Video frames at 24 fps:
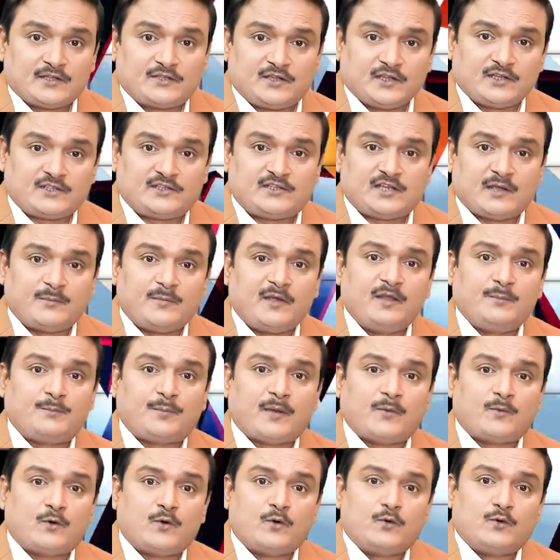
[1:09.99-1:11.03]
जिस ज़मीन
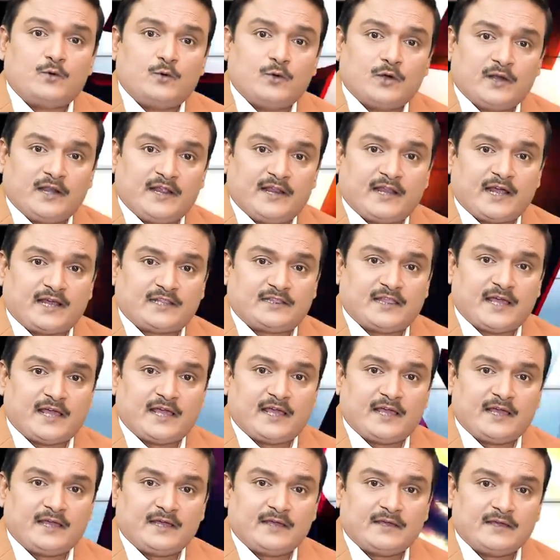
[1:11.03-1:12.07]
पे वो उंगली रख
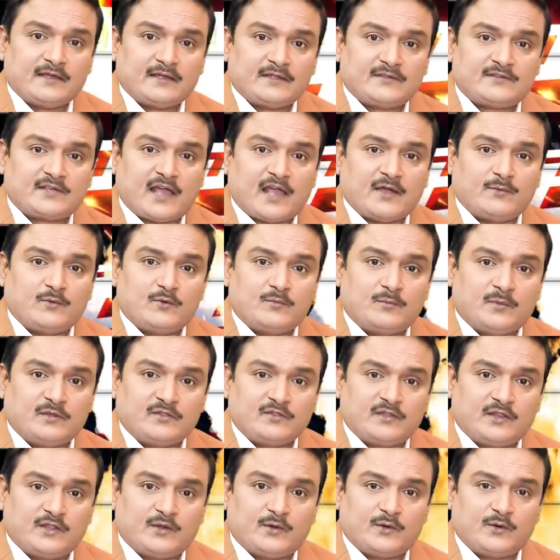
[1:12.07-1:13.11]
दें चाहे वो
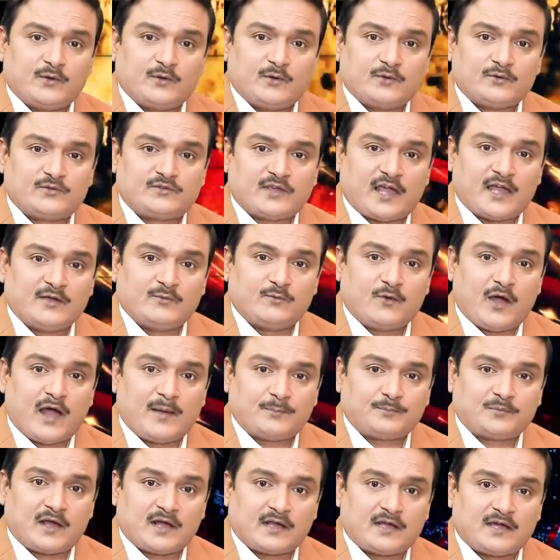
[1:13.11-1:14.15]
मंदिर हो चाहे वो
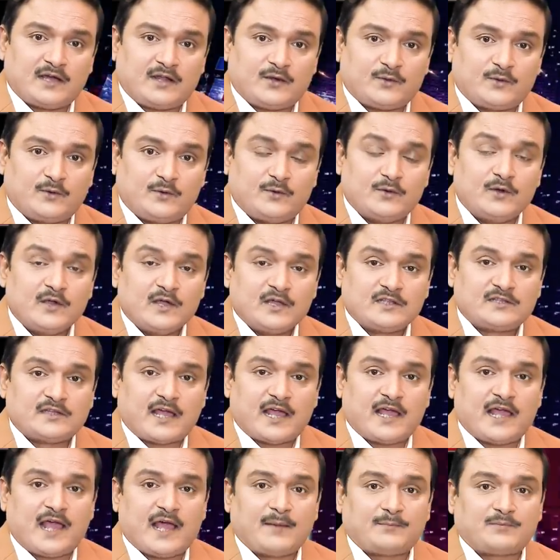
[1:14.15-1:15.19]
आपका घर हो
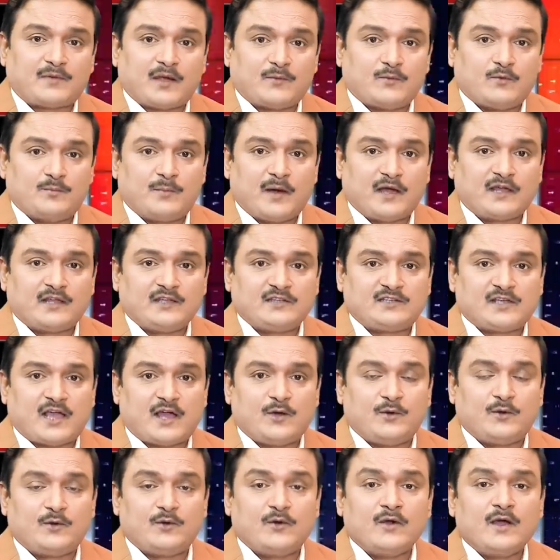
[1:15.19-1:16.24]
चाहे आपका वो बगीचा
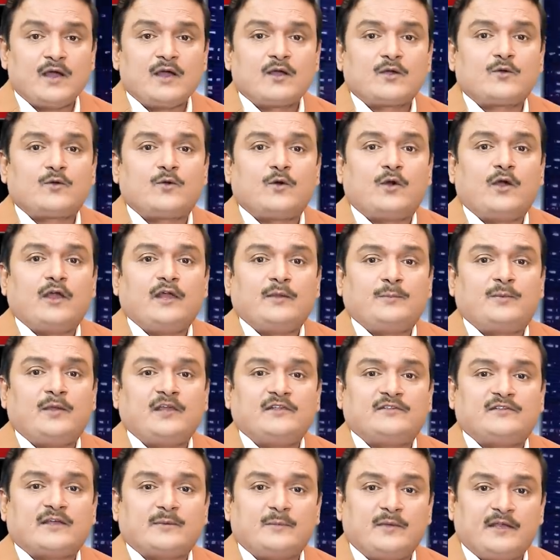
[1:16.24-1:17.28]
हो कोई
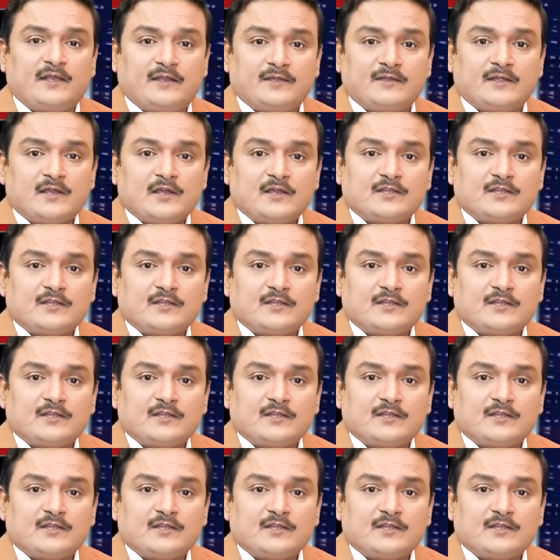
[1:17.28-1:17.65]
भी ज़मीन